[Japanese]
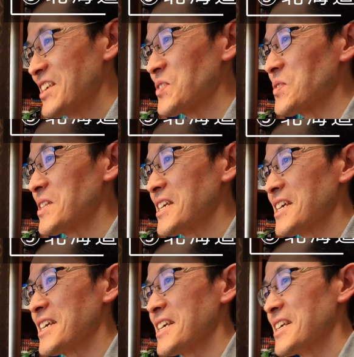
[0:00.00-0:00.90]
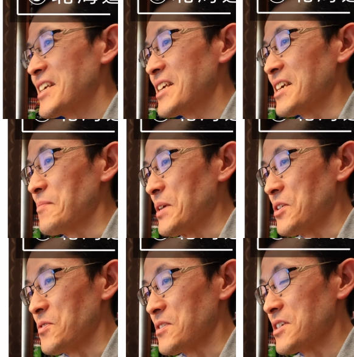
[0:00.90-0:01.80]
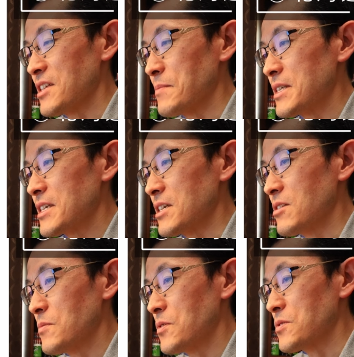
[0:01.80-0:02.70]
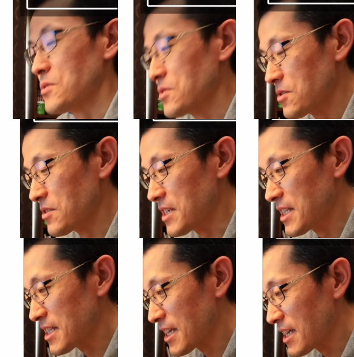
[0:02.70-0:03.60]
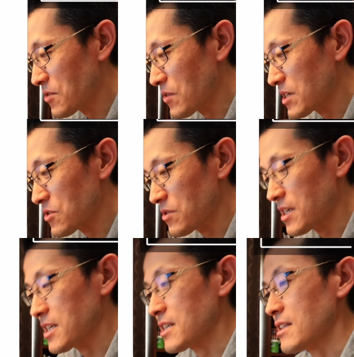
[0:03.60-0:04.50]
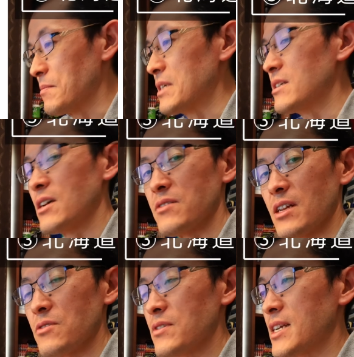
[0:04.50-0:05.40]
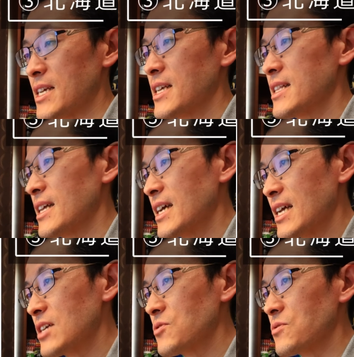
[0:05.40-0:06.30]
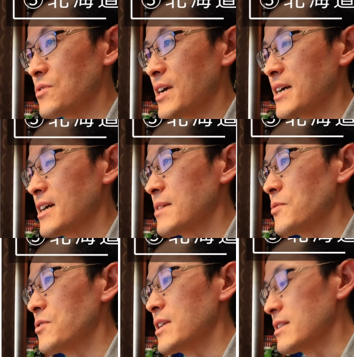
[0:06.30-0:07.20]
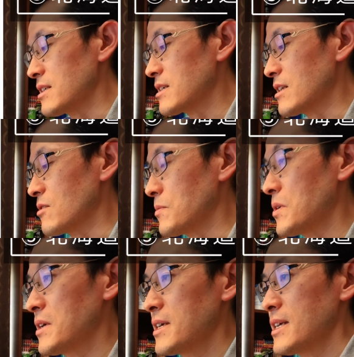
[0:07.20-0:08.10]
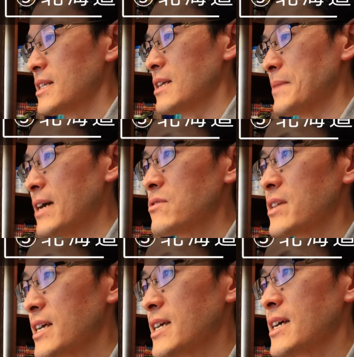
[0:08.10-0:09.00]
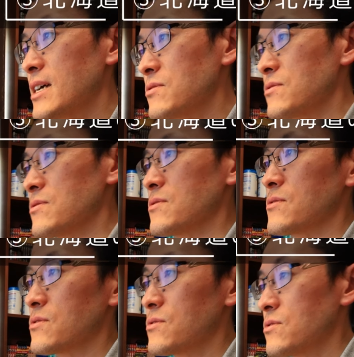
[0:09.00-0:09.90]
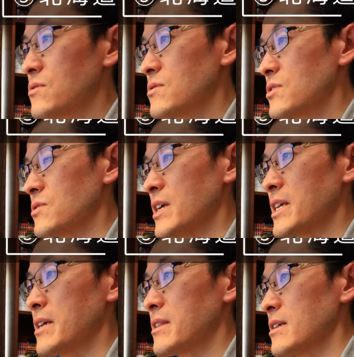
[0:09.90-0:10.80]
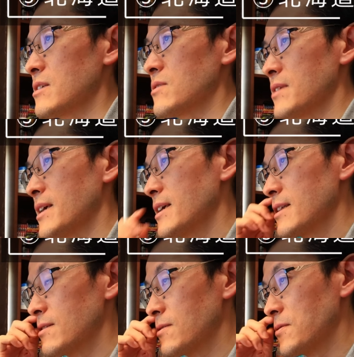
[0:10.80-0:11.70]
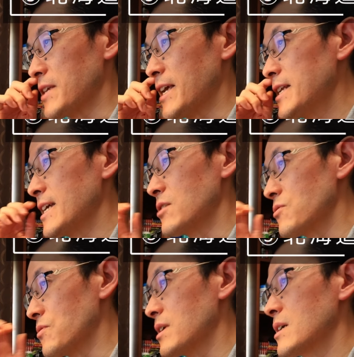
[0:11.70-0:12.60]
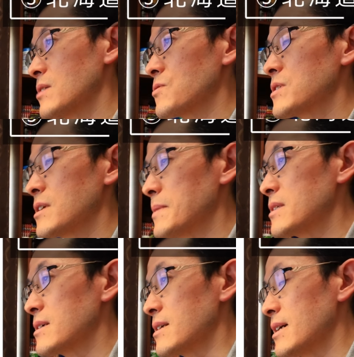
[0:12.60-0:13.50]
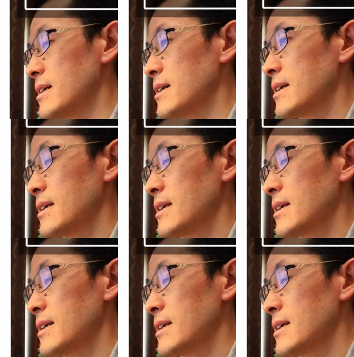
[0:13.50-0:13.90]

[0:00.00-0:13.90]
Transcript: それで見るようにしてますけどもそうすると全体がこう圧縮されちゃって見づらくなるとかねなかなかちょっと考えものなんですけれどもただまああるだけあると非常にありがたいですよね特にエリアの特化をしてますから